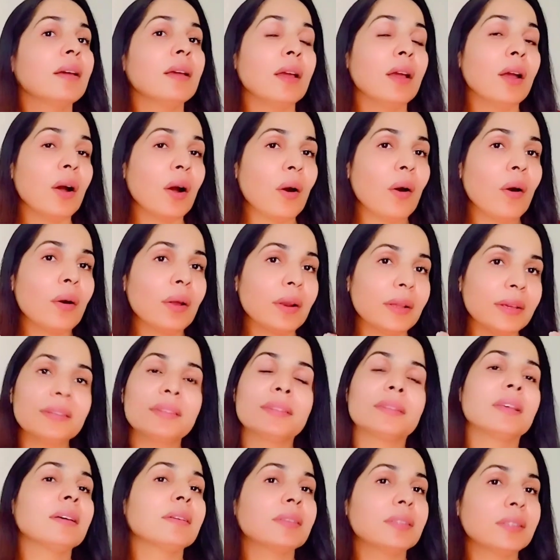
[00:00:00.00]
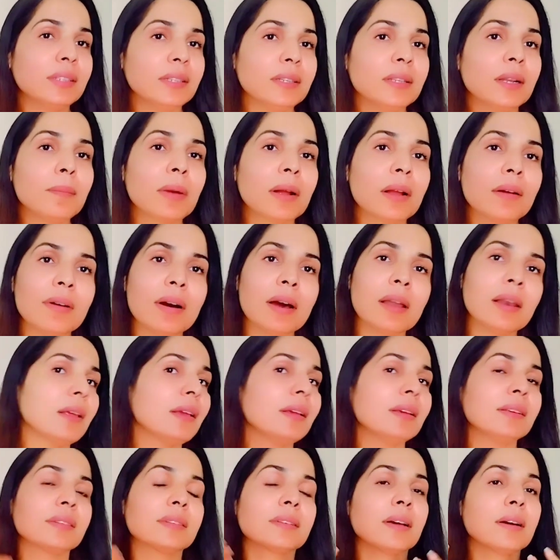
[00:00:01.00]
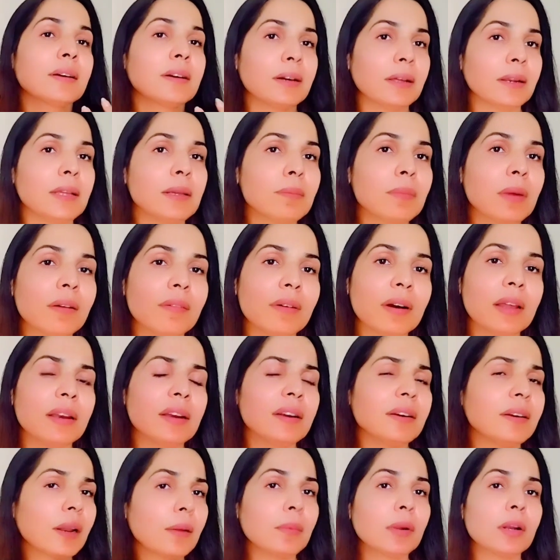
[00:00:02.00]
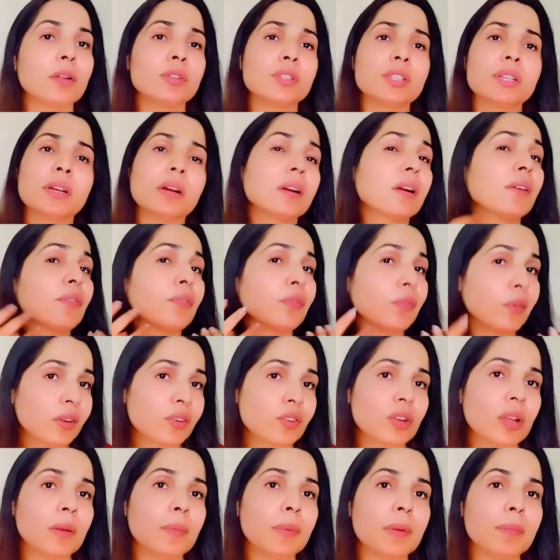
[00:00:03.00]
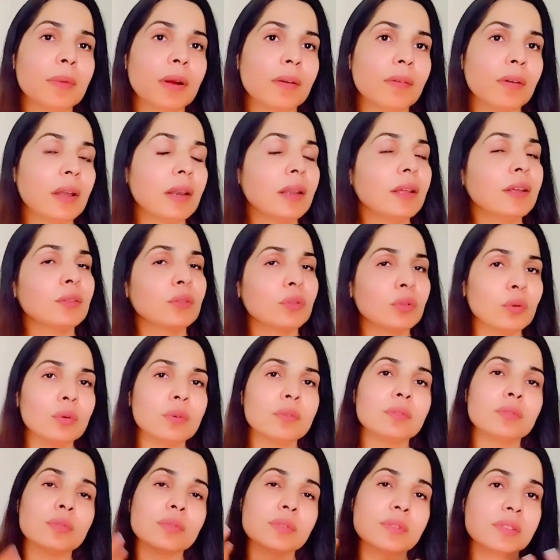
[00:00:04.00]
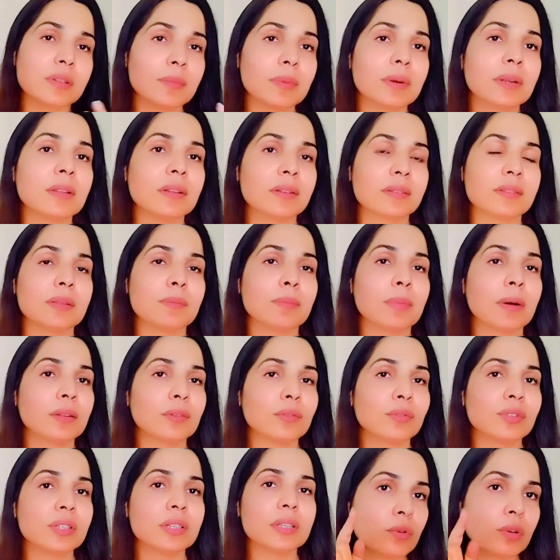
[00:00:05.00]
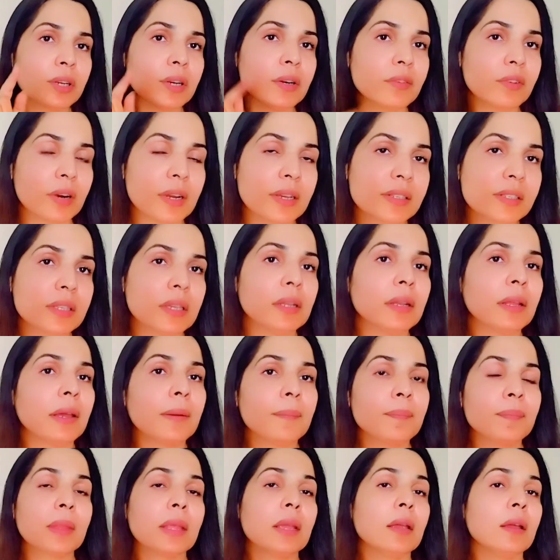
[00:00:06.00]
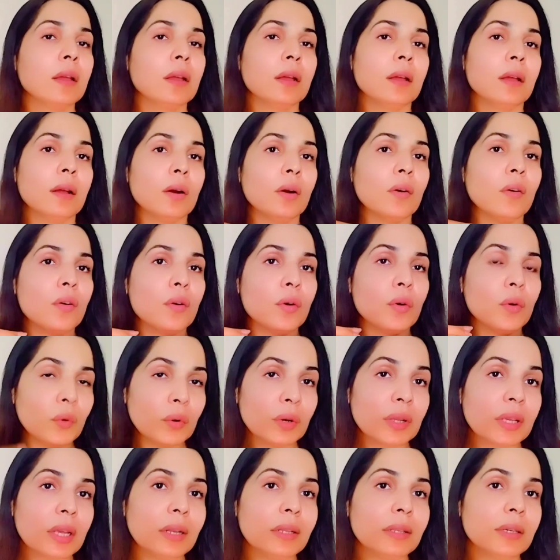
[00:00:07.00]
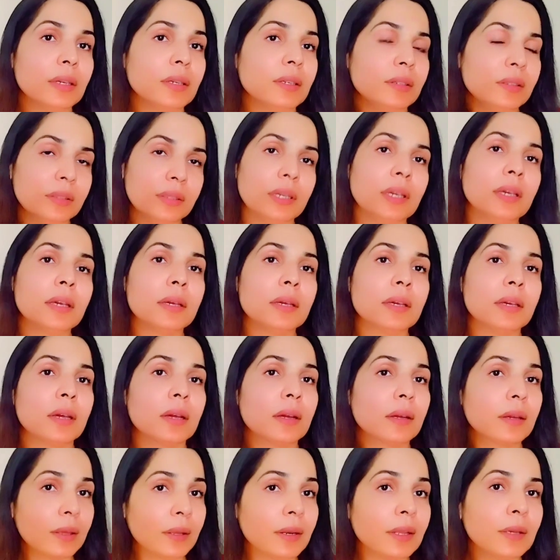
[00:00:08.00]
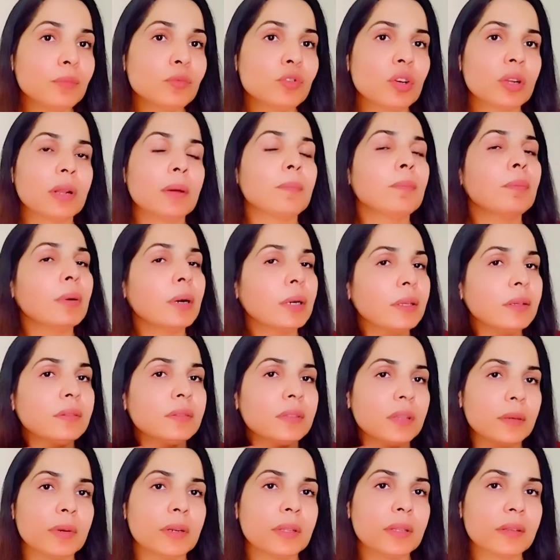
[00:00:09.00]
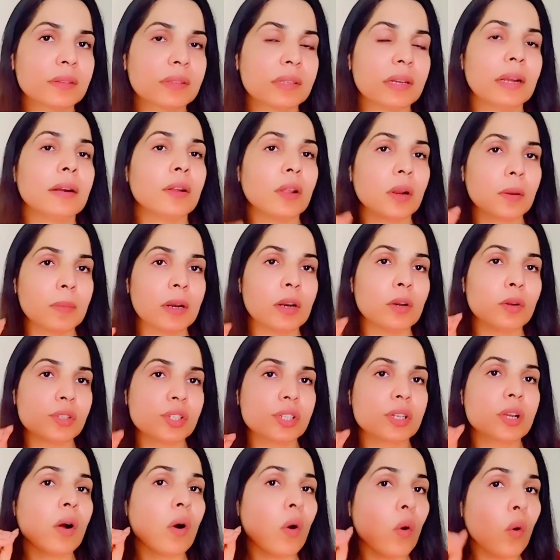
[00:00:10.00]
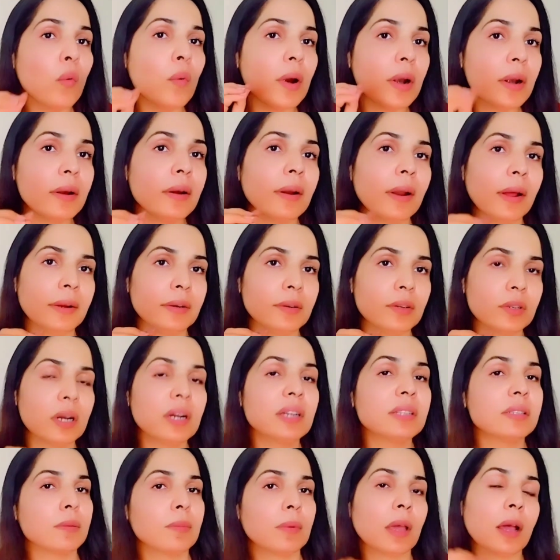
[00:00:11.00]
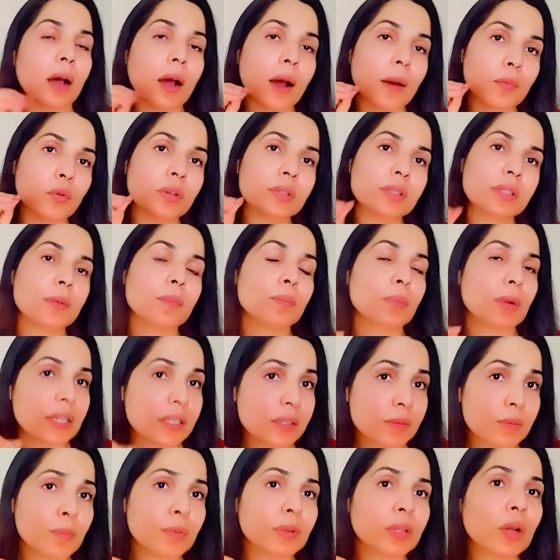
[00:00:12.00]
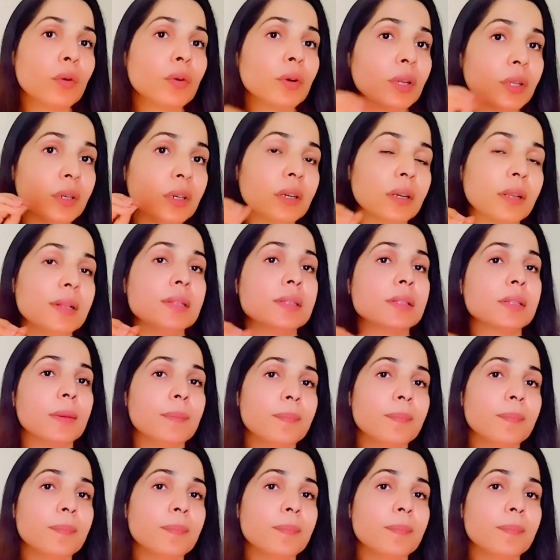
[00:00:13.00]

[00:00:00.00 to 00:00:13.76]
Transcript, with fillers: और इसका सीरम मंगवा लें इसका क्रीम मंगवा लें डर्मालॉजिका का फेशियल भी मंगवा लें तो, तो ज़बरदस्त बात हो जाएगी लेकिन ड्राई स्किन है उनके लिए ये क्रीम जो है ना बड़ी ज़बरदस्त है डर्मालॉजी का नाइट अच्छा मैं आपको इसकी प्राइस भी बताऊंगी डिटेल से